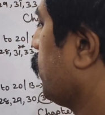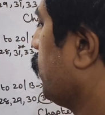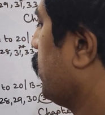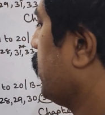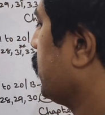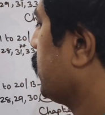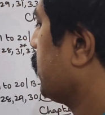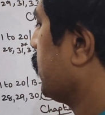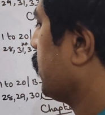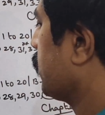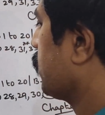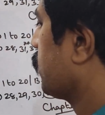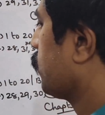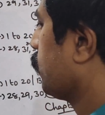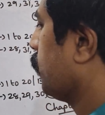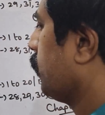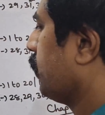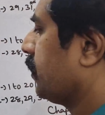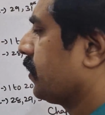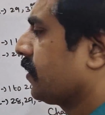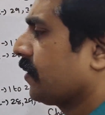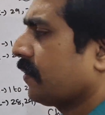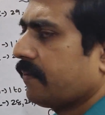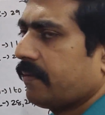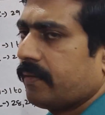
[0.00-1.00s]
டுவெண்ட்டி சிக்ஸ்
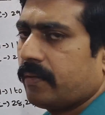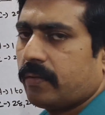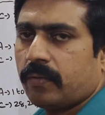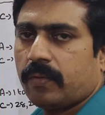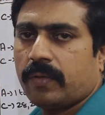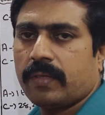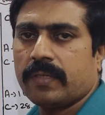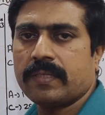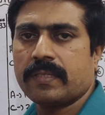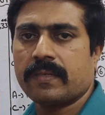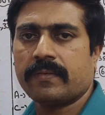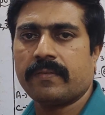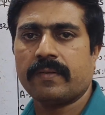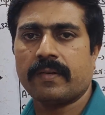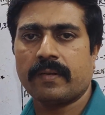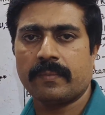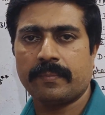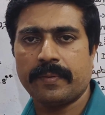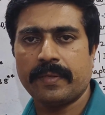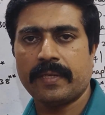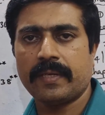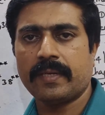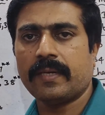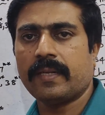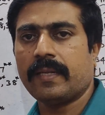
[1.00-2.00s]
டுவெண்ட்டி செவன் டுவெண்ட்டி செவன்
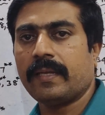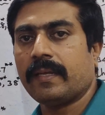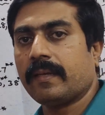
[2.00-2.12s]
ரிப்பீட்டட்